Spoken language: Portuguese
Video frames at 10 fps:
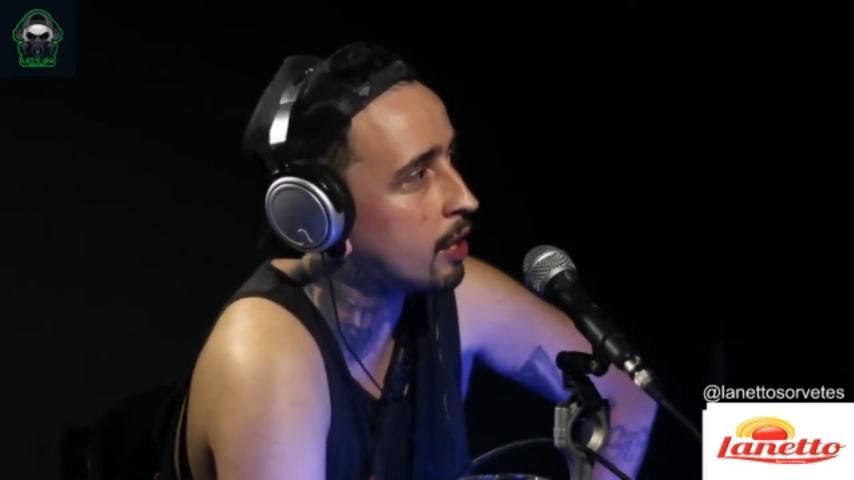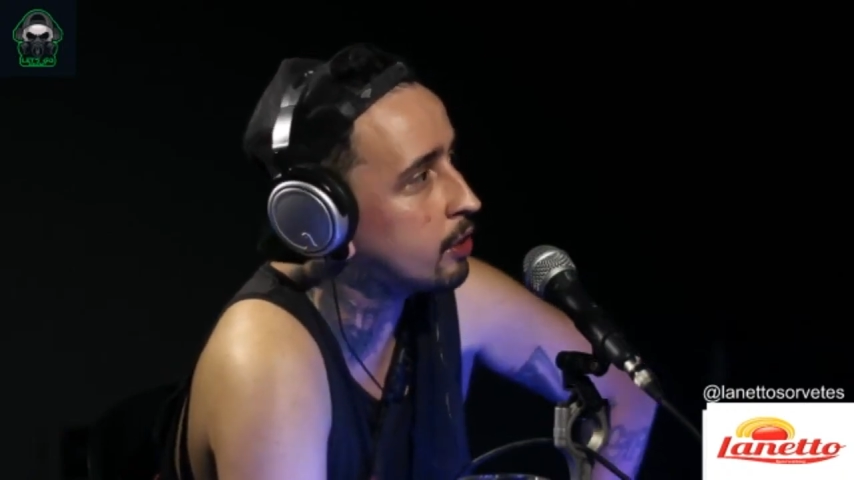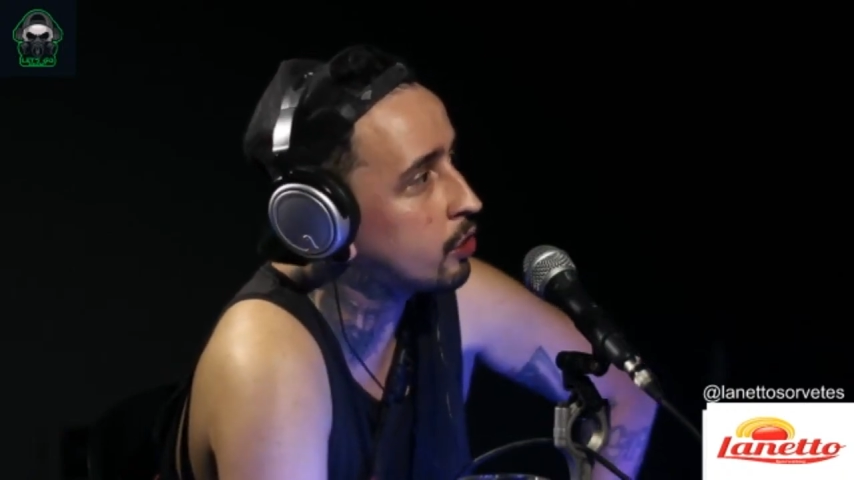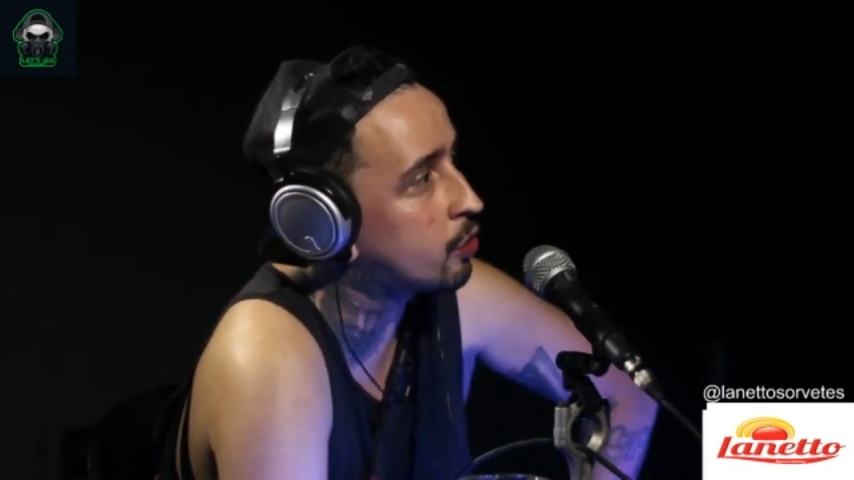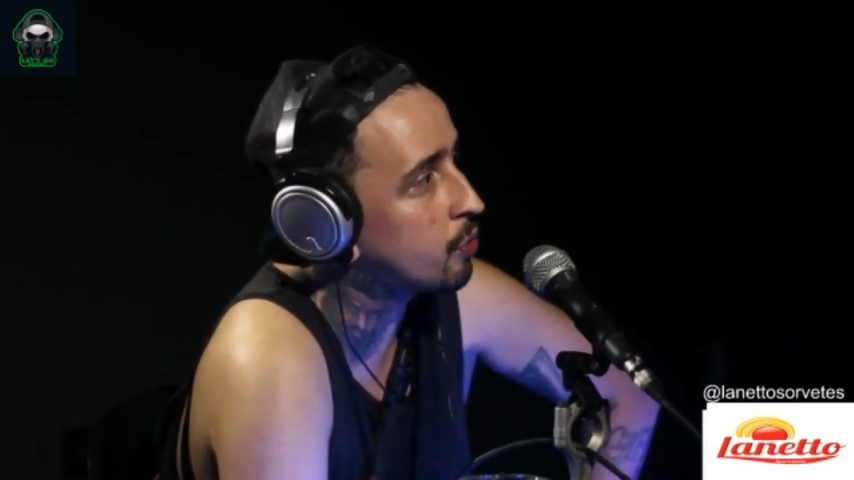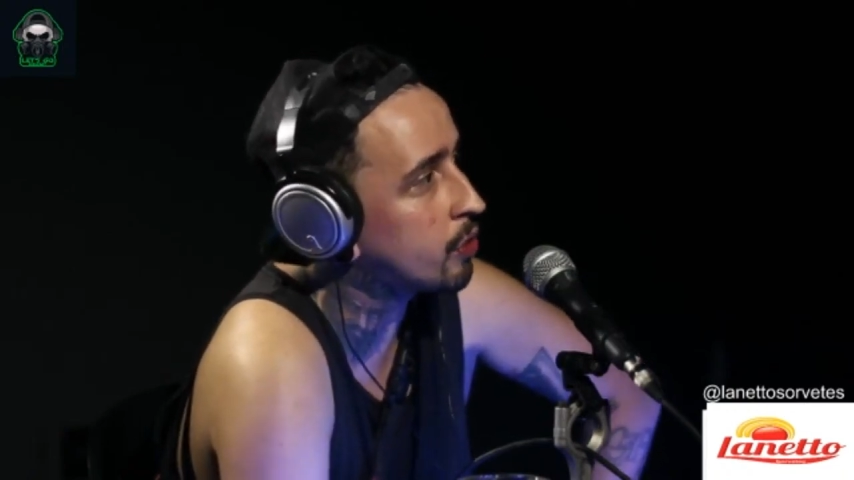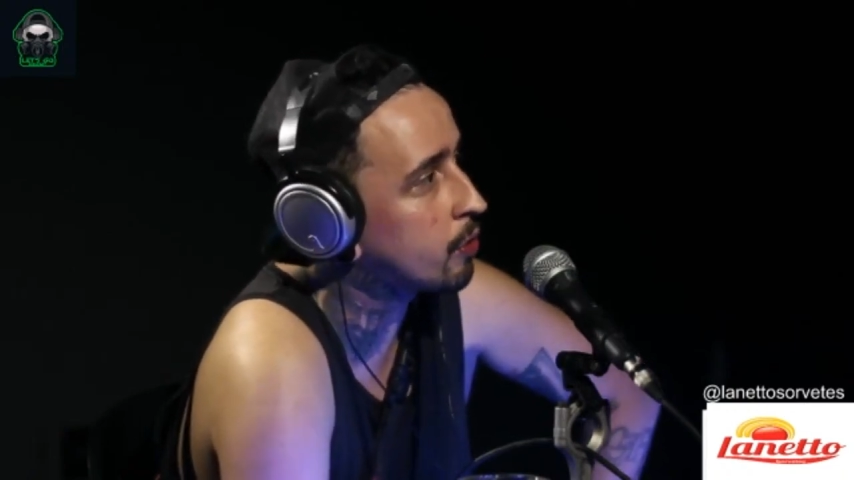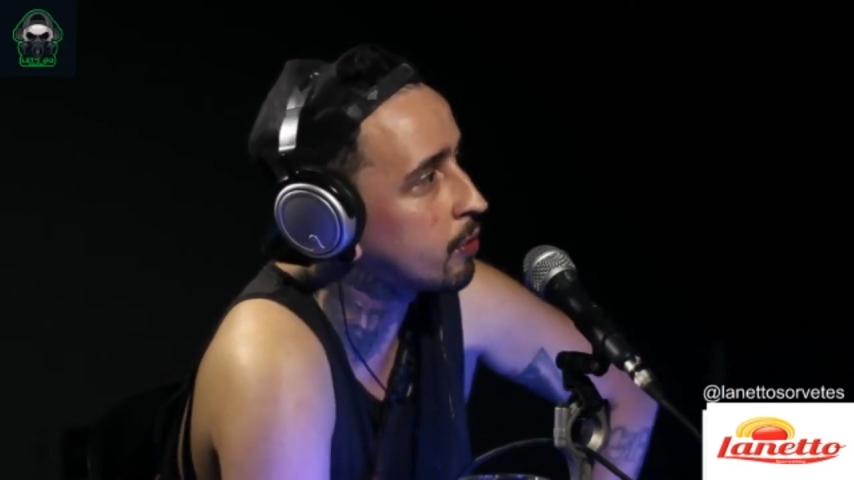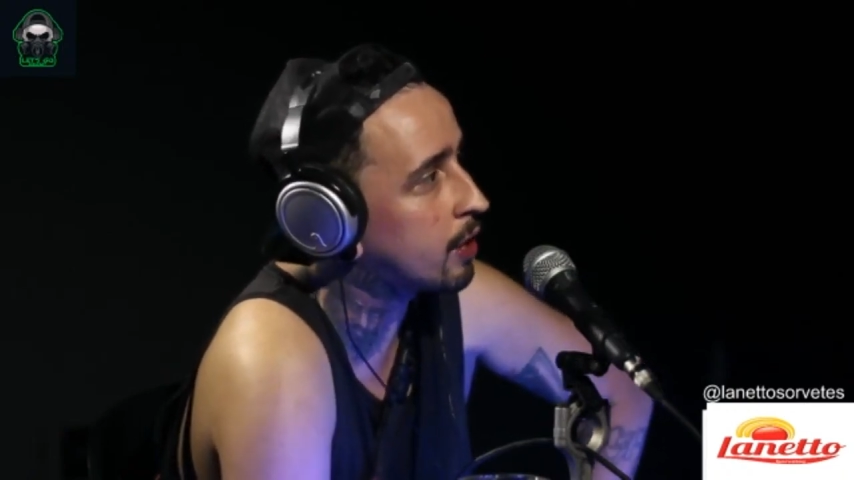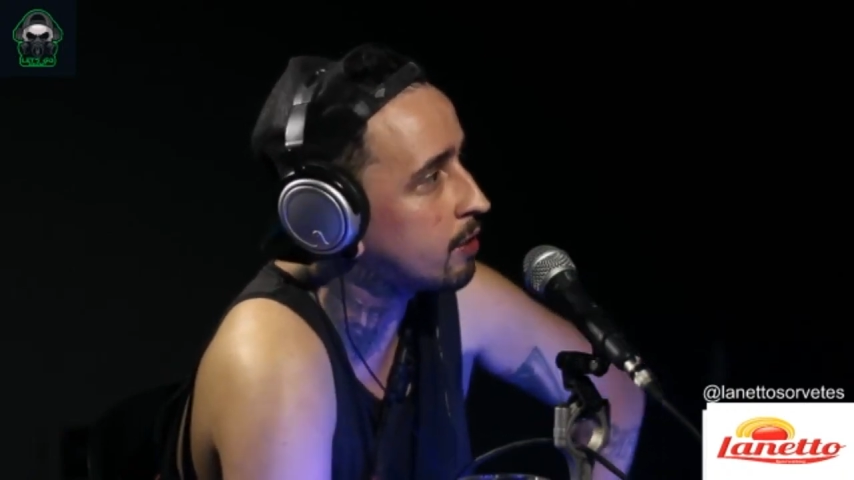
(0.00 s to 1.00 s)
Aí a gente
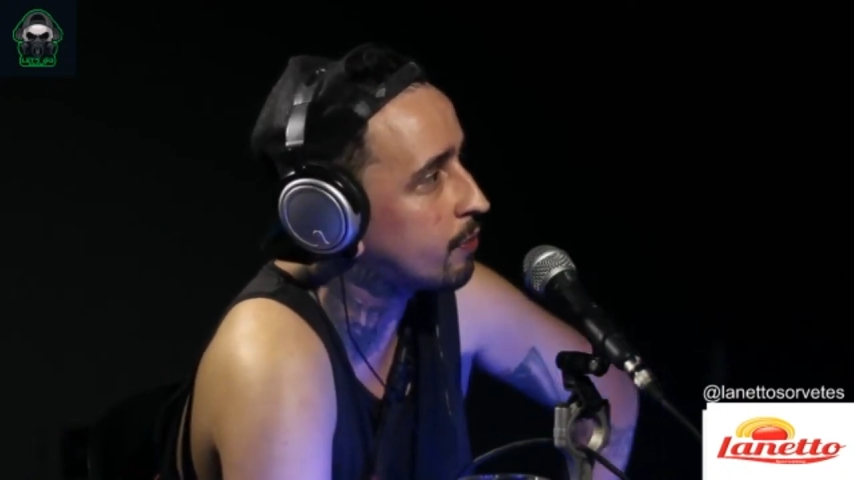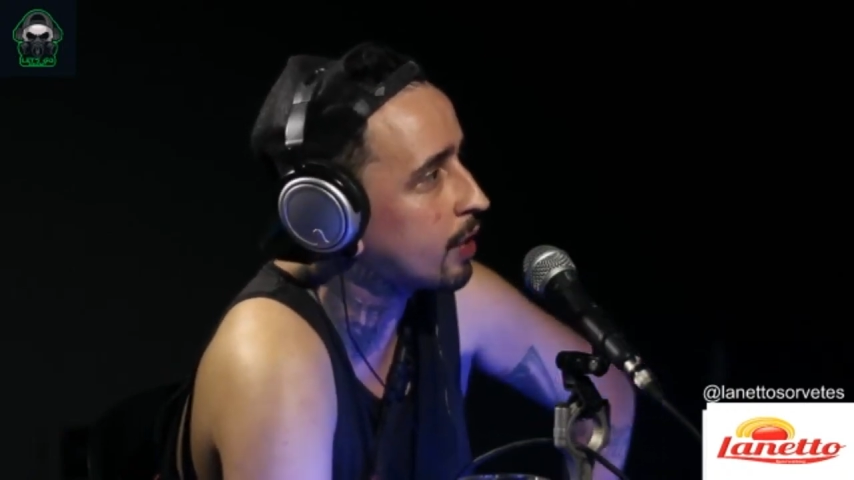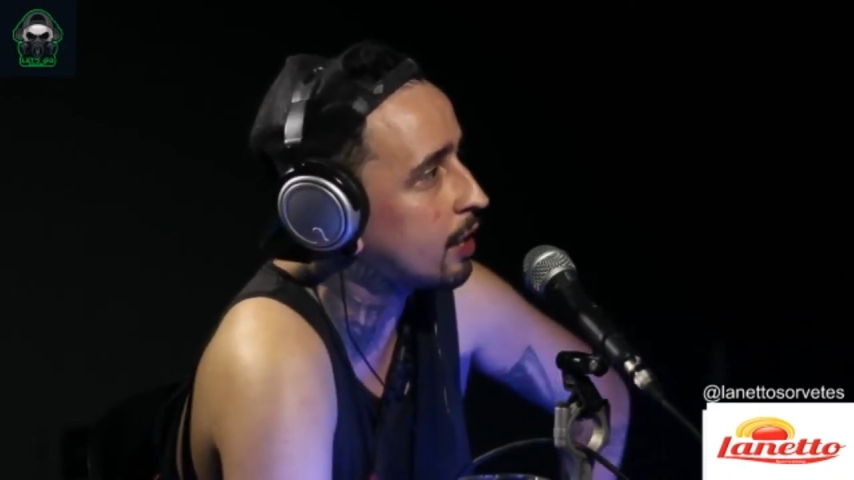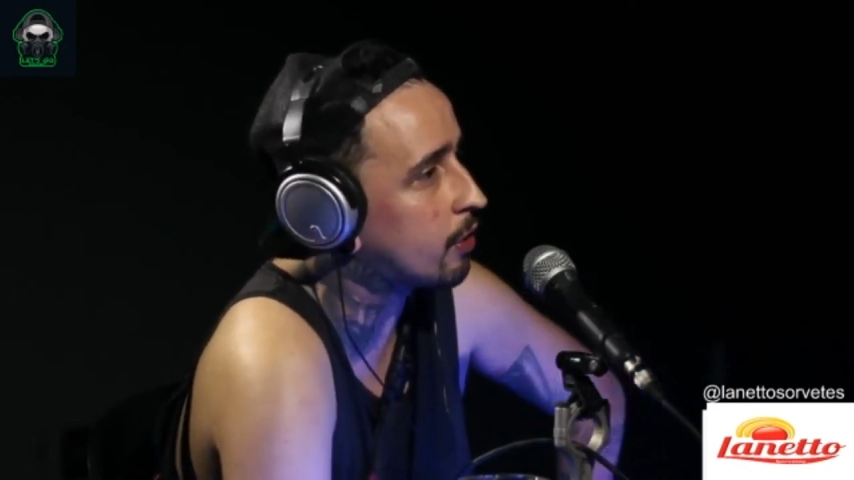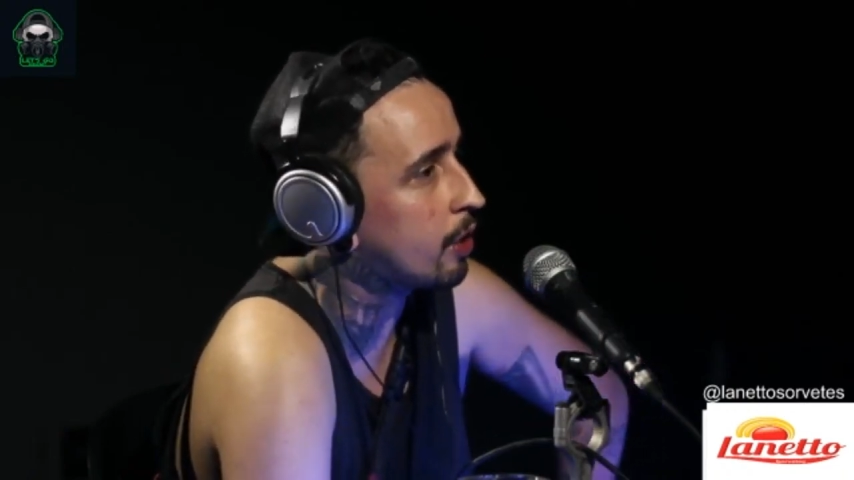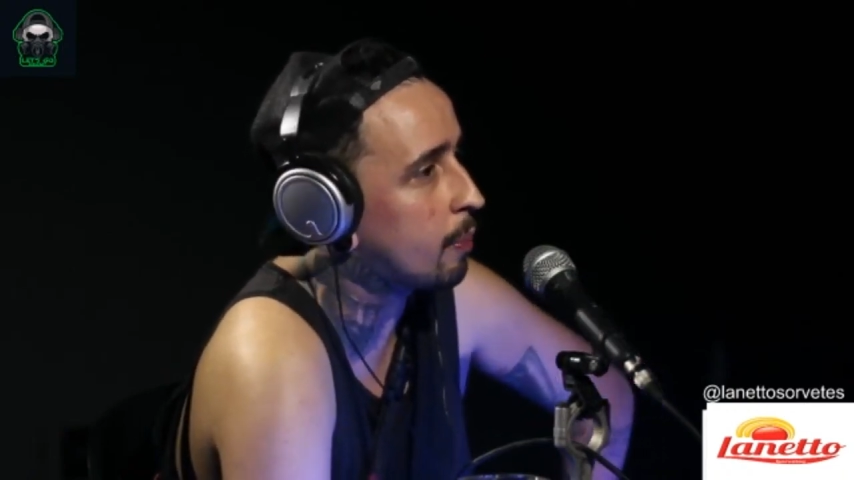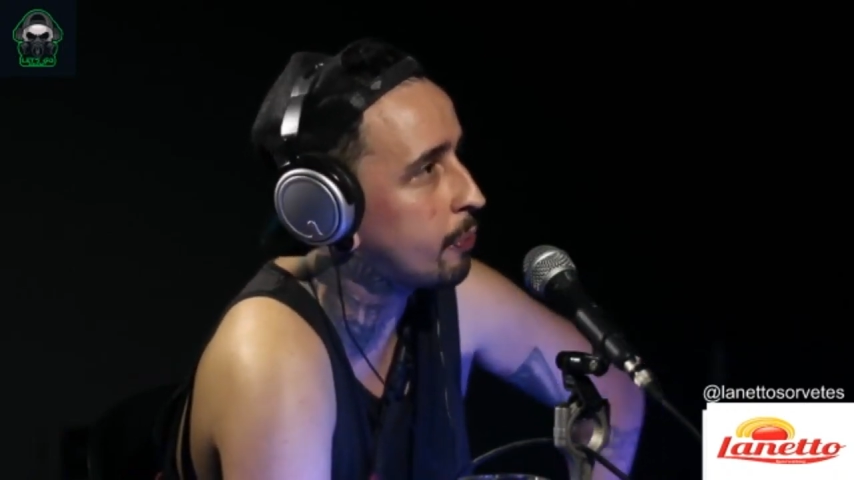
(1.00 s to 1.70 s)
conseguiu classificatória